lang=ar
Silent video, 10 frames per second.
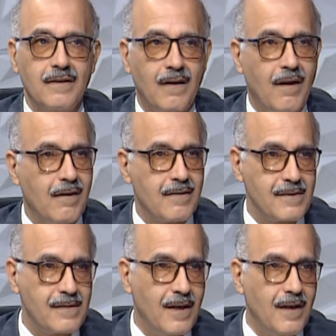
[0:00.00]

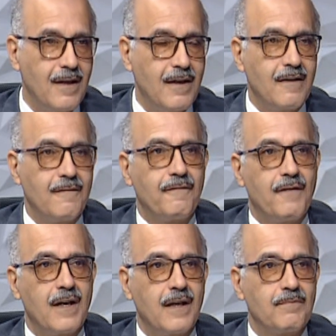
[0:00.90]
خلاص
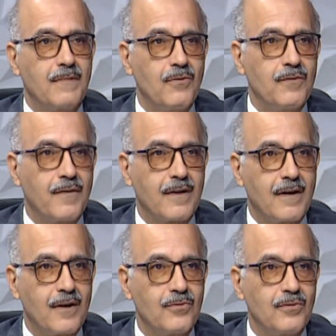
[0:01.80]
فابتدوا
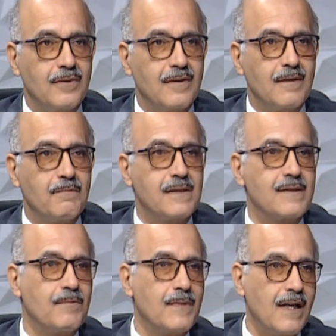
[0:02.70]
يفكروا
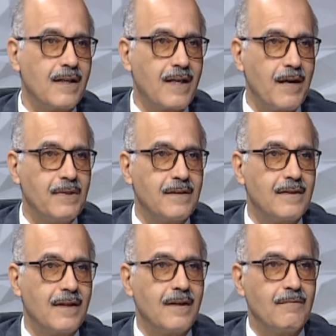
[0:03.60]
باستبدال الكبد
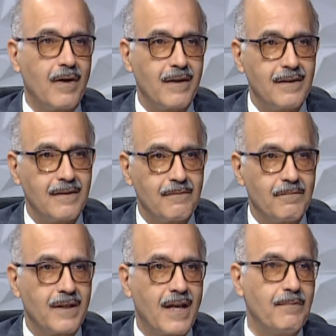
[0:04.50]
المريض
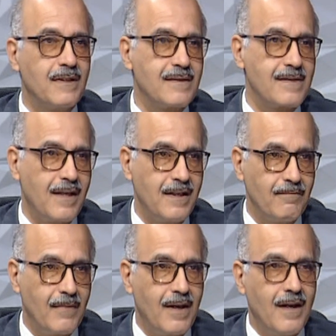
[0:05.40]
بكبد سليم
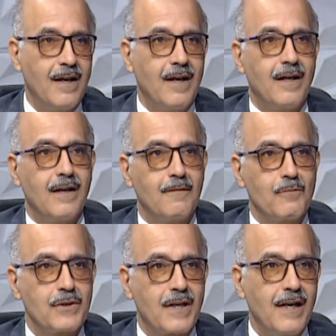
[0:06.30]

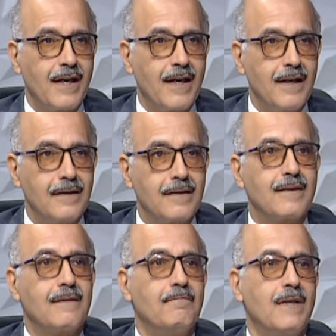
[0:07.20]
المشكله كانت
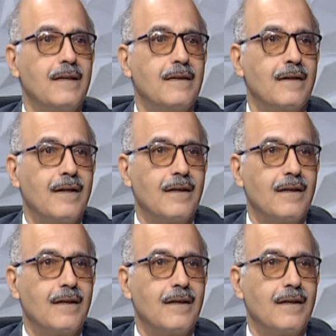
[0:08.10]
من